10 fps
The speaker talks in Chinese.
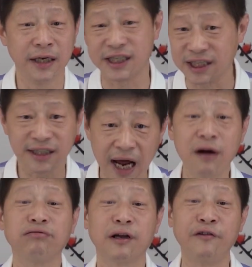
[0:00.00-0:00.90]
几个仓
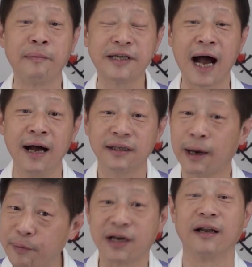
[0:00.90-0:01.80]
库都放不下，他
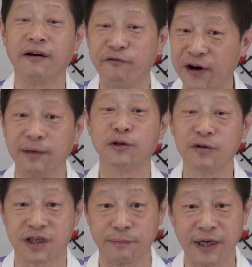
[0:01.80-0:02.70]
不可能放那么多
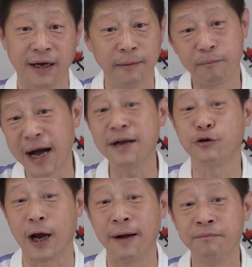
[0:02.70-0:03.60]
纸币，不安全。